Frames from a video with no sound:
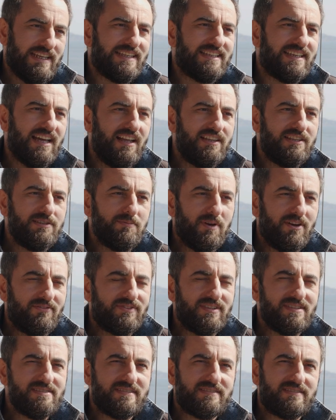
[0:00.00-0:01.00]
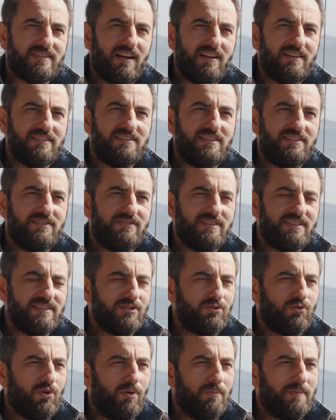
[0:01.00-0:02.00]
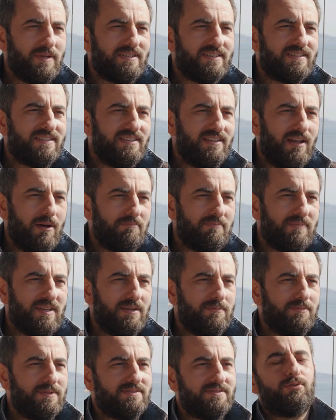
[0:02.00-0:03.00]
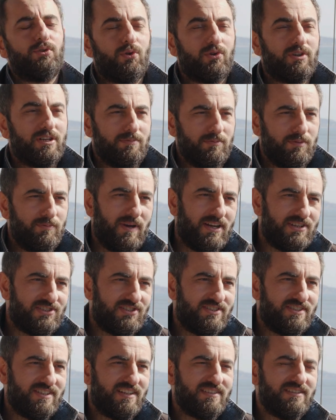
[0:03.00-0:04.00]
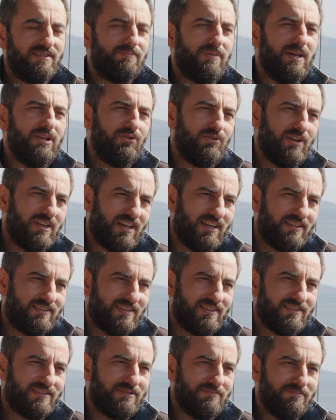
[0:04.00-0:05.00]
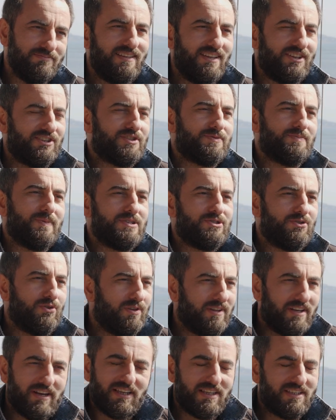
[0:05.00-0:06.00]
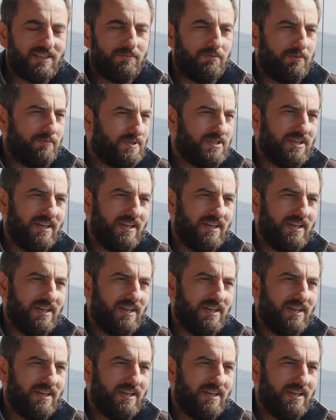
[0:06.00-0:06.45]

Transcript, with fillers: ilk geldiğim hafta Star TV'nin Comedy Club diye bir programı başlayacaktı. Ben ona katıldım. Yarışmacı olarak gibi bir